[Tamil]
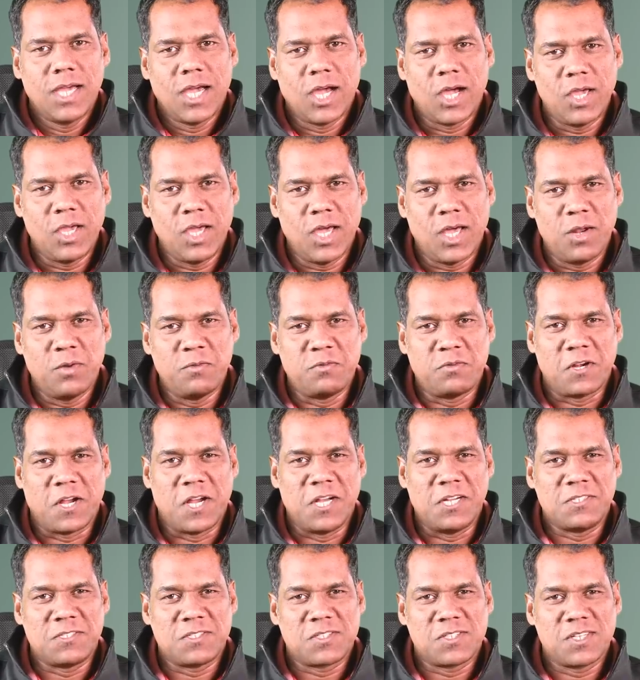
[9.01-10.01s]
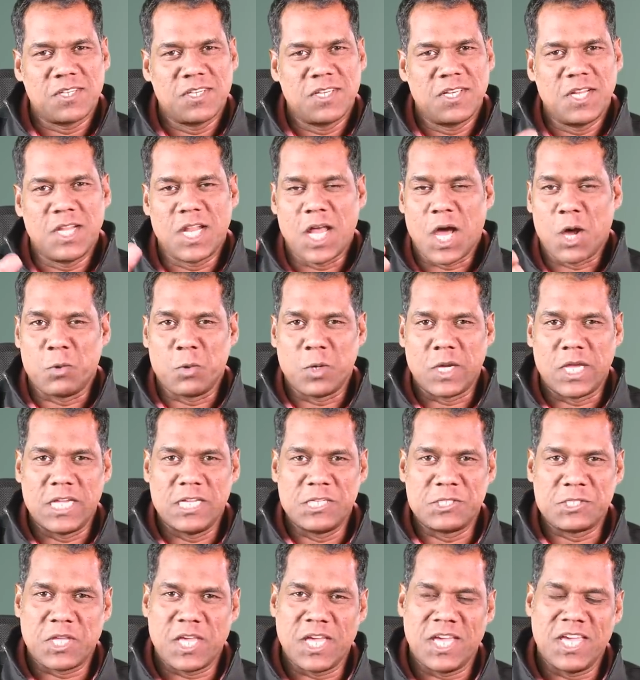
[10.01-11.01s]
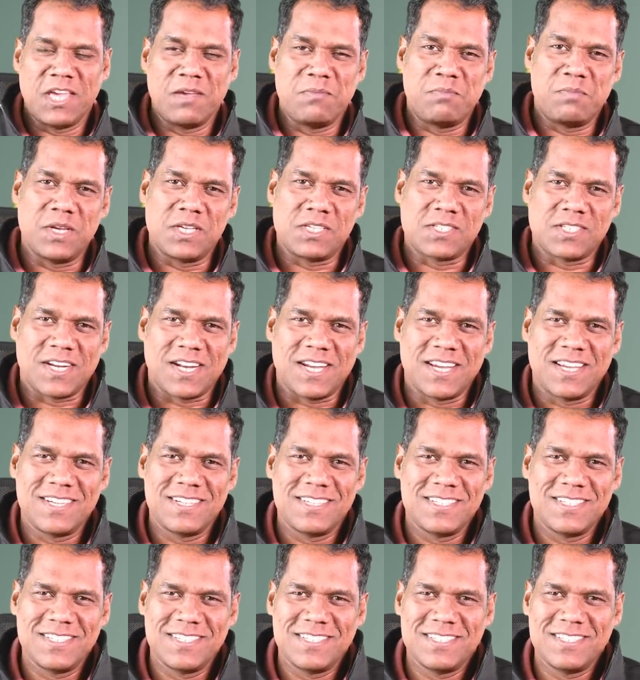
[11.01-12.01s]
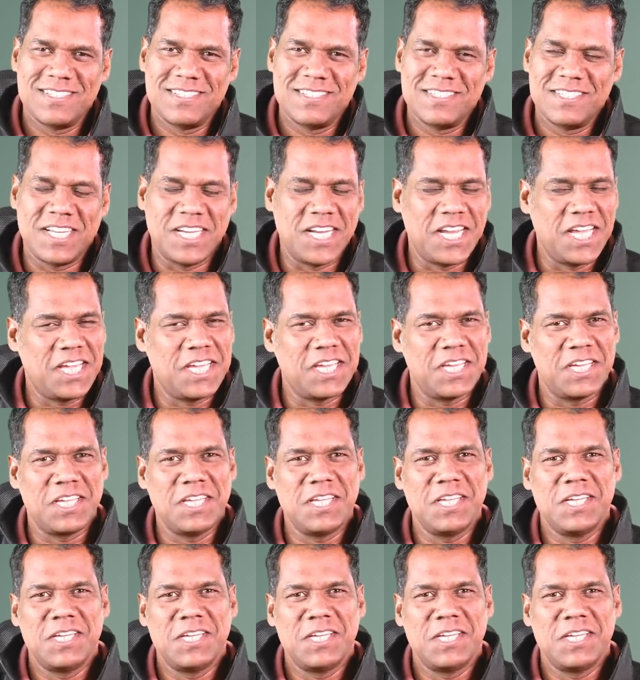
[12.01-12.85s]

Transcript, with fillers: ஹாய் ஹலோ ஃப்ரெண்ட்ஸ் நான் உங்கள் எஸ்கேயே பேசுகிறேன் இன்னைக்கு